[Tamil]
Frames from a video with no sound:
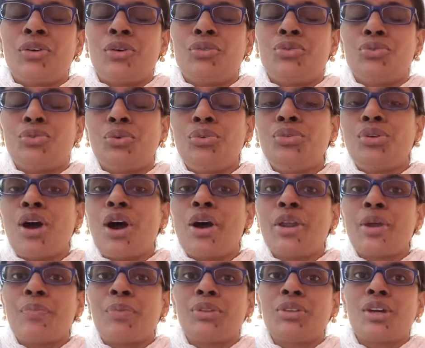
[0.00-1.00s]
ஐயோ
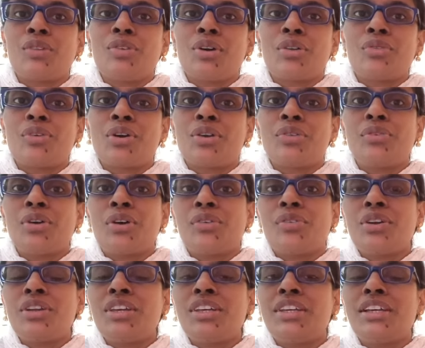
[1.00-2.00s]
சார் எப்போத்தான் வருவார்
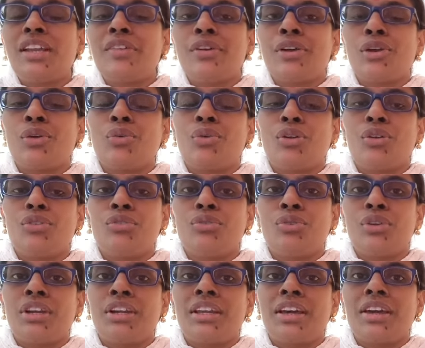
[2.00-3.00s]
வருவார் கீழே வைக்கக்கூடாதுன்னு
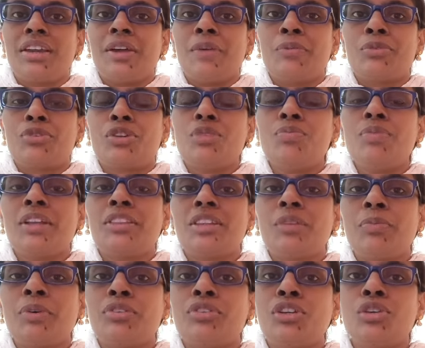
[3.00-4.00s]
சொல்லிட்டாரு அப்படின்னு சொல்லிட்டு
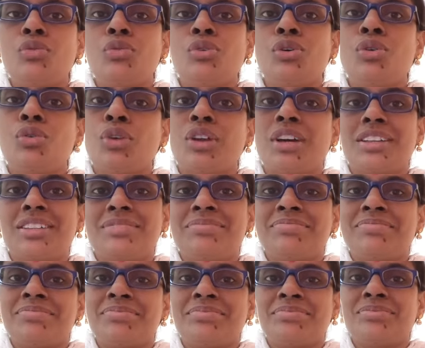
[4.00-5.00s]
மற்ற பசங்கிட்டே கொடுக்கக்கூடாது
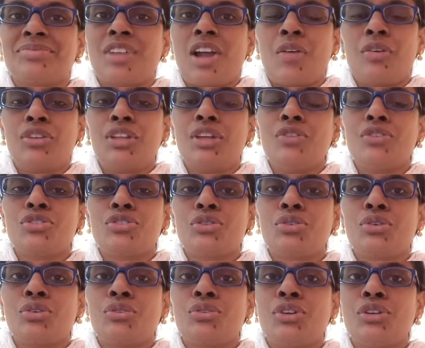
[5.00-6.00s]
அவன் தான்
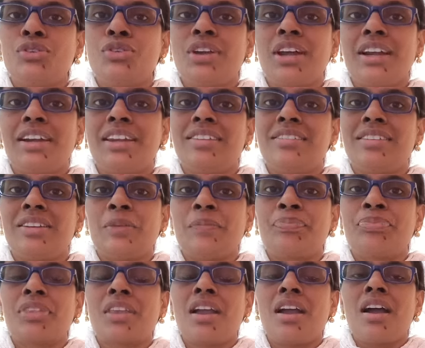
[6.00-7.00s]
வச்சுருக்கோன்னு சொல்லிட்டு ஒரு கண்டிஷன்
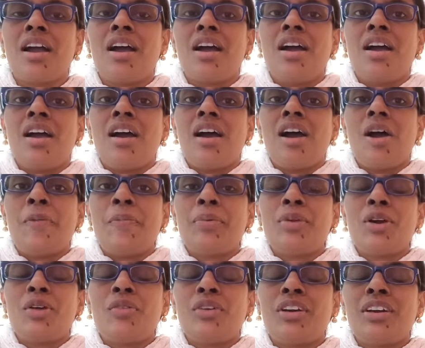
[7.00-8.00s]

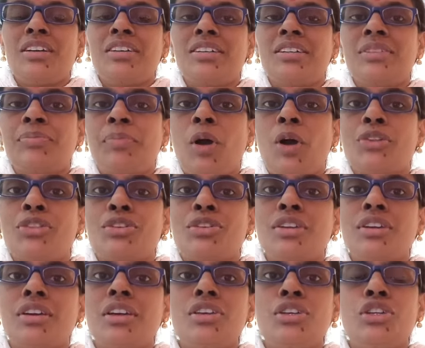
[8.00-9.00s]
அப்புறம் அவன்
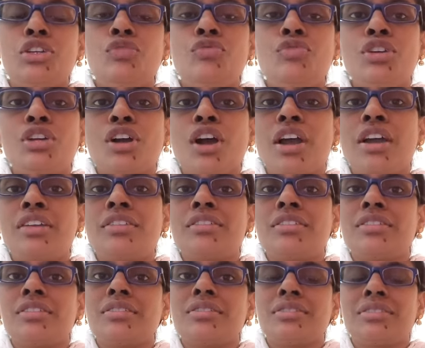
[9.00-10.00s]
பார்த்துட்டே தான் ஈவினிங்
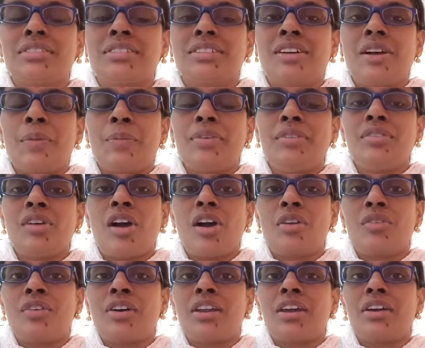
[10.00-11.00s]
ஆயிடுது அப்புறம்
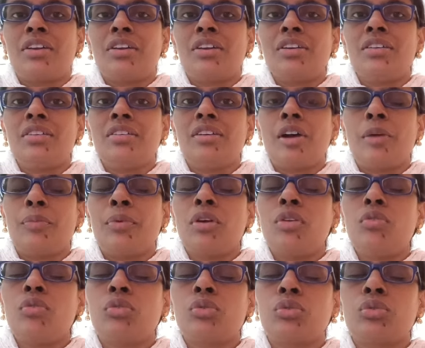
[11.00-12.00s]
சார் வராரு அப்படியே
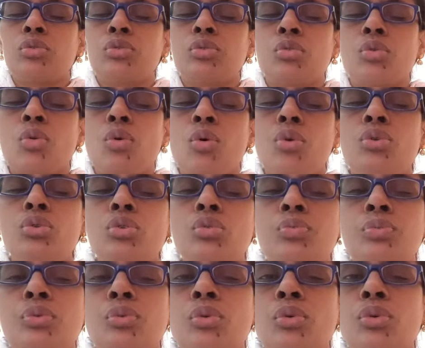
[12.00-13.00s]
சோர்ந்து
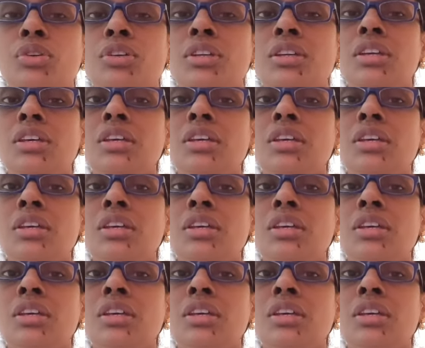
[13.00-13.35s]
போய்